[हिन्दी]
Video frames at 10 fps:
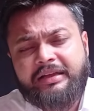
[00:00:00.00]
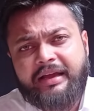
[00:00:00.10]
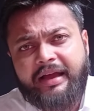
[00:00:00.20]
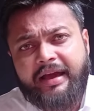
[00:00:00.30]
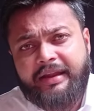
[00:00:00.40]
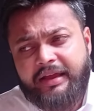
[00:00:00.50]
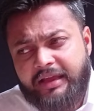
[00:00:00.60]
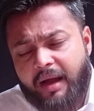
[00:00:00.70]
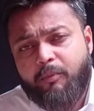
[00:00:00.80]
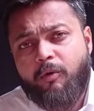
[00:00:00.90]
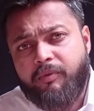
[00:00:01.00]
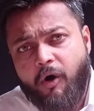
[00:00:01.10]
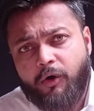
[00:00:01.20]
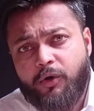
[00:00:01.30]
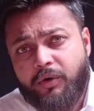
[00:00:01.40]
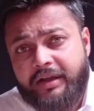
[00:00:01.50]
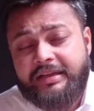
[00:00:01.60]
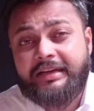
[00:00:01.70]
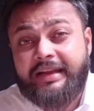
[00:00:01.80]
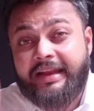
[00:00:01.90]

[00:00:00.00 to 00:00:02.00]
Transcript: ये कह रहा है कि हमको फॉलो करिए